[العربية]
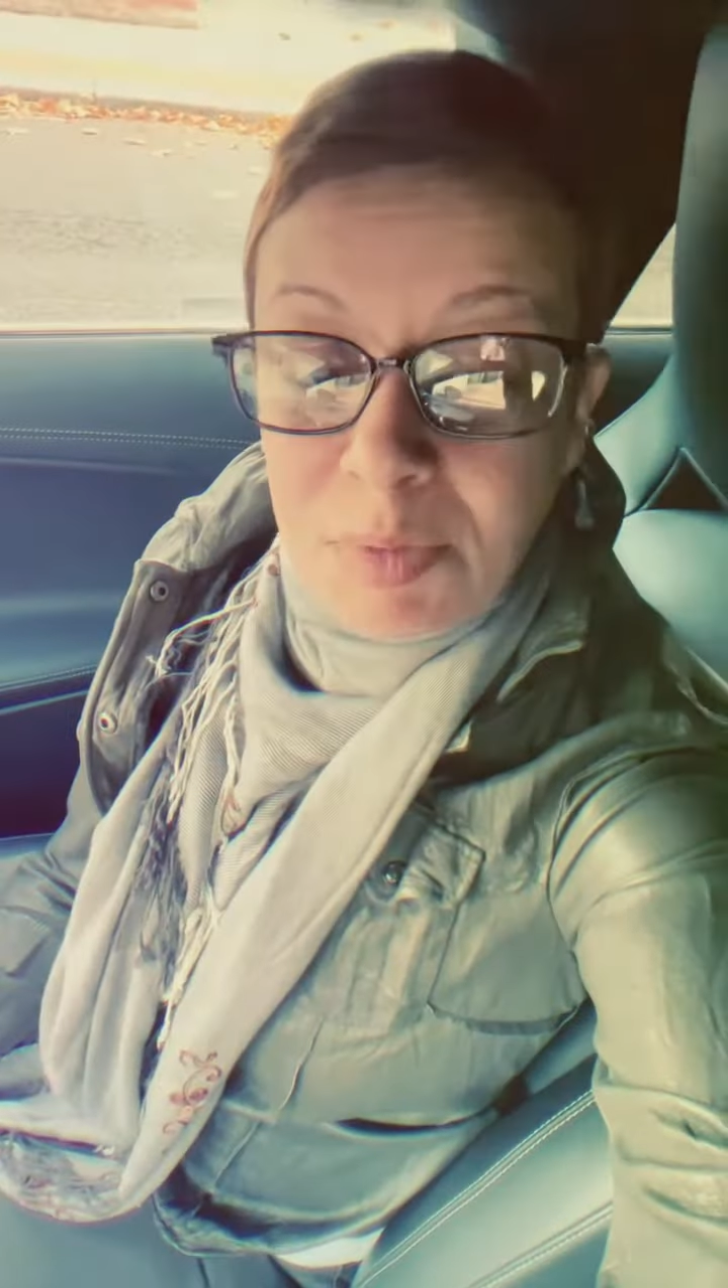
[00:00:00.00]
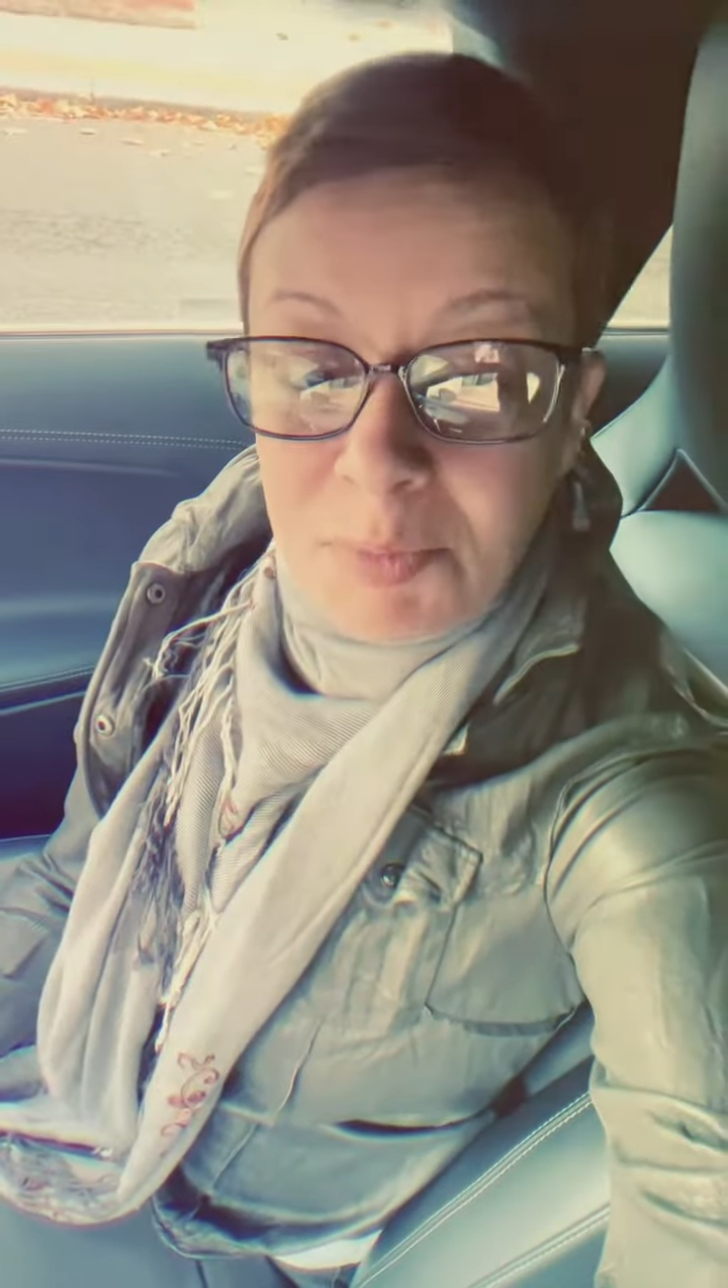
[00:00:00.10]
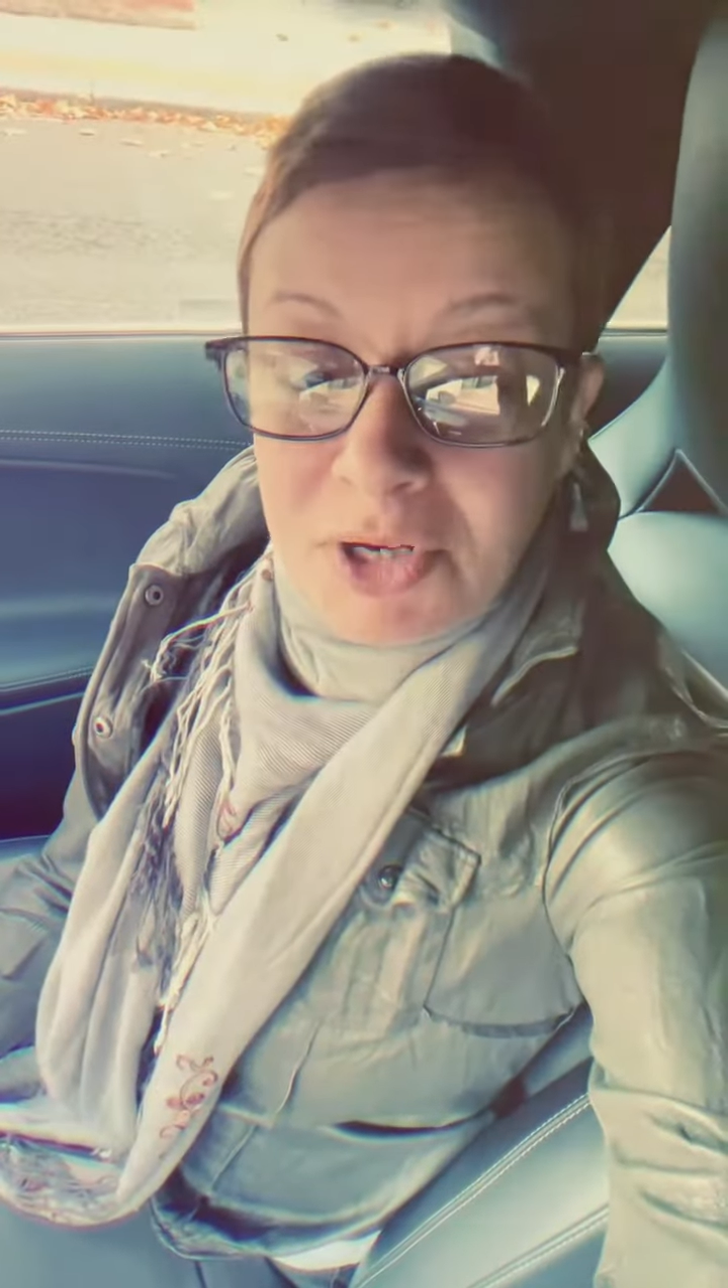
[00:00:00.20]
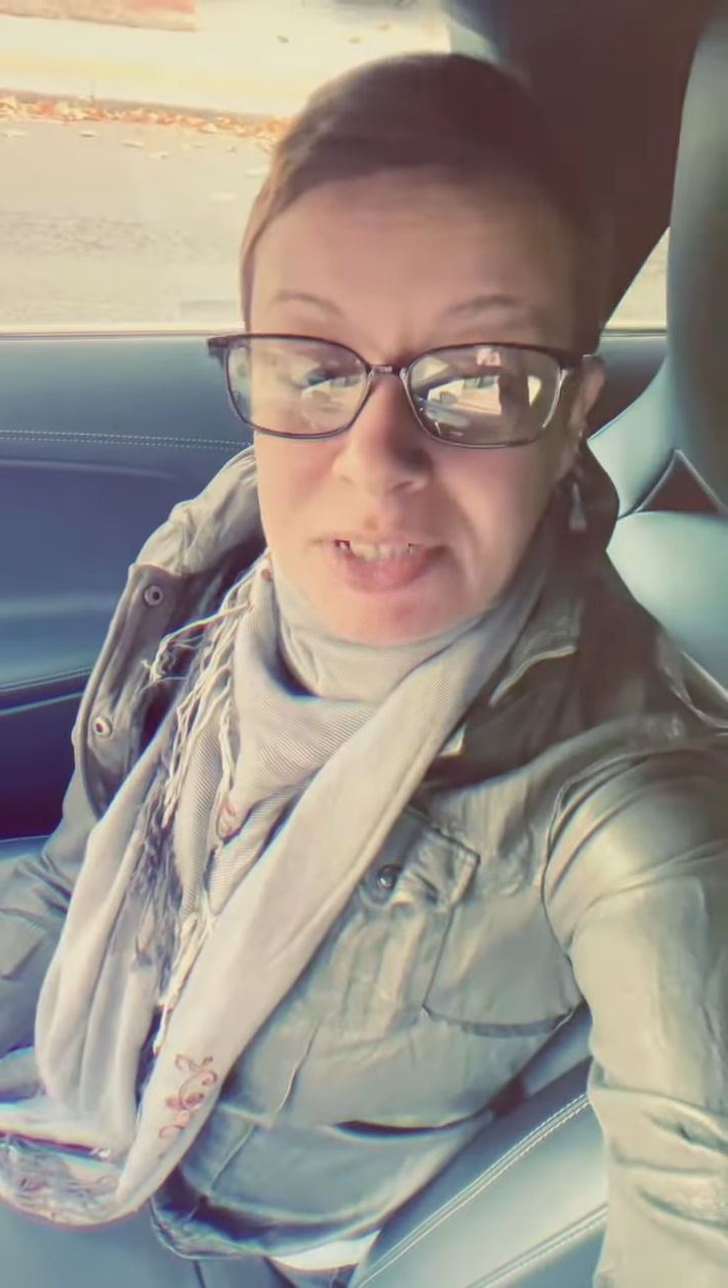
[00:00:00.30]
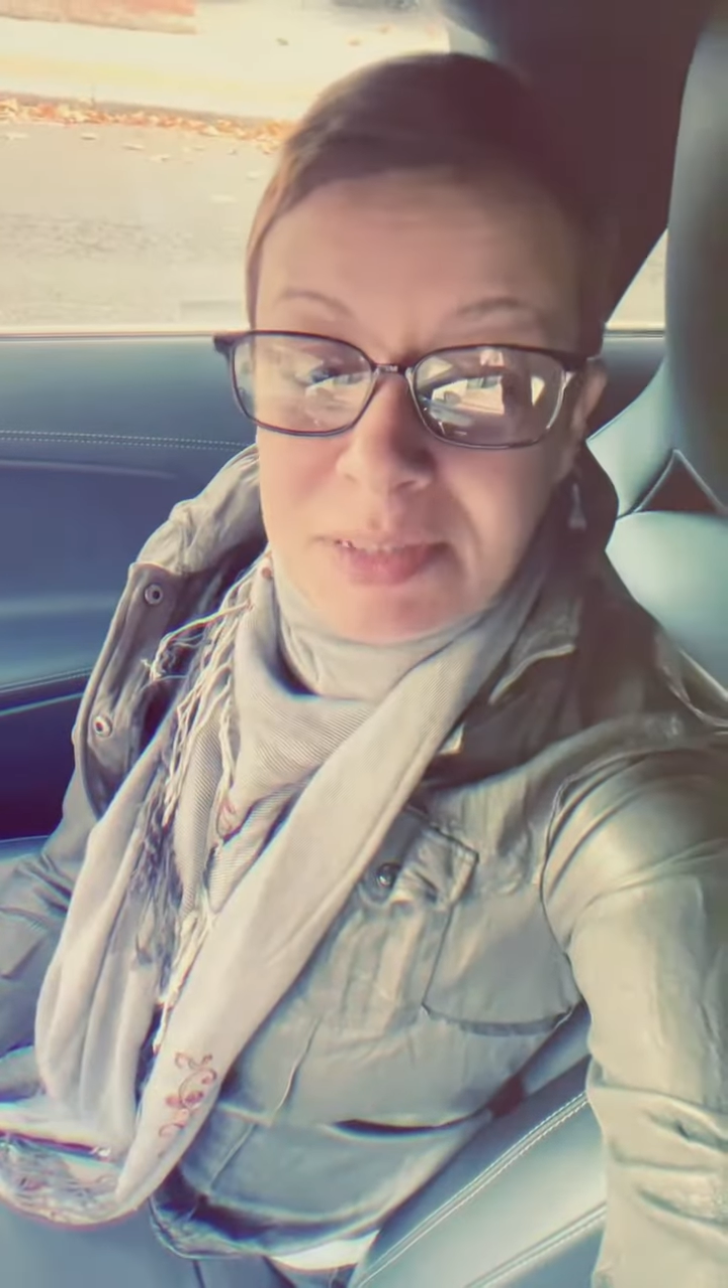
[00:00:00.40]

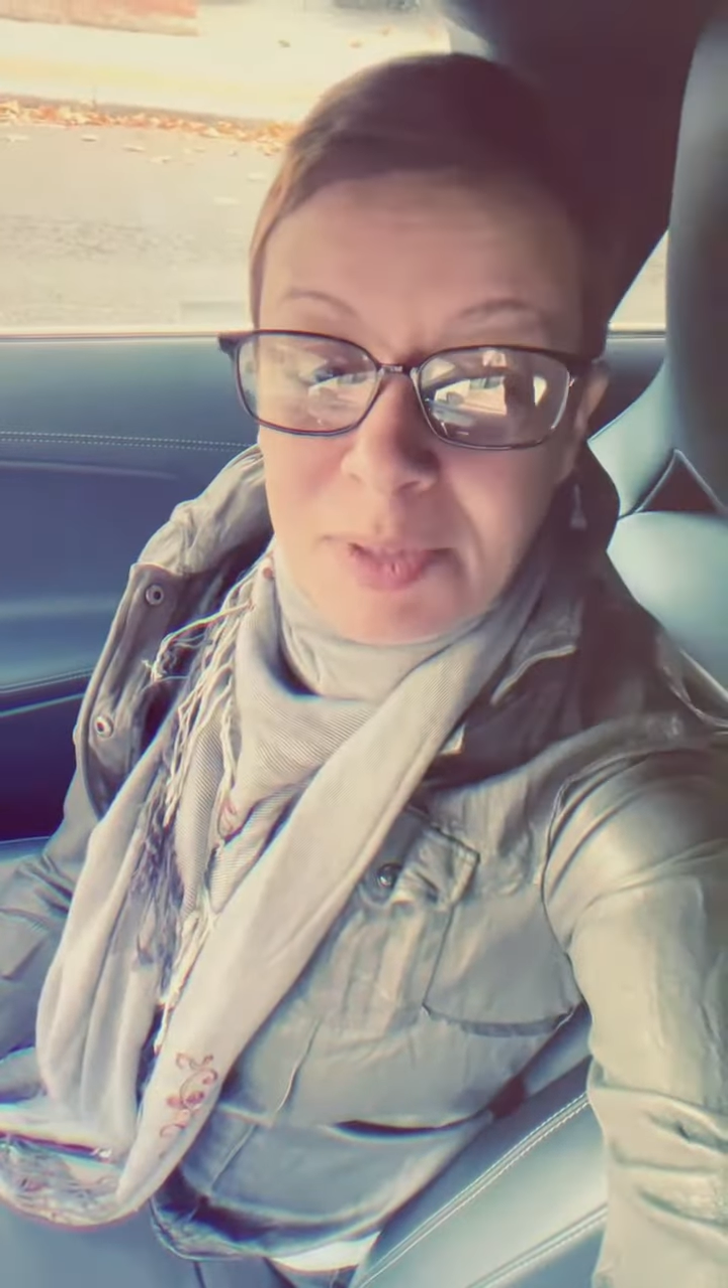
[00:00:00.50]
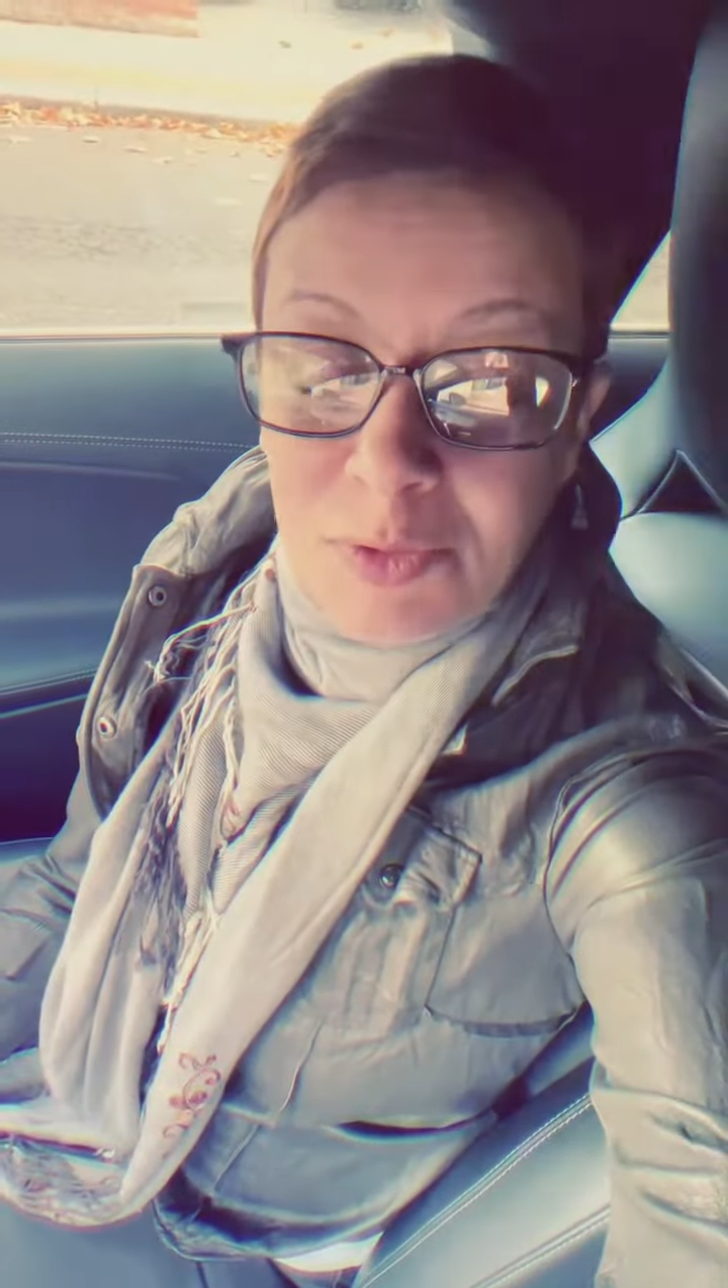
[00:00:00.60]
مرة زمان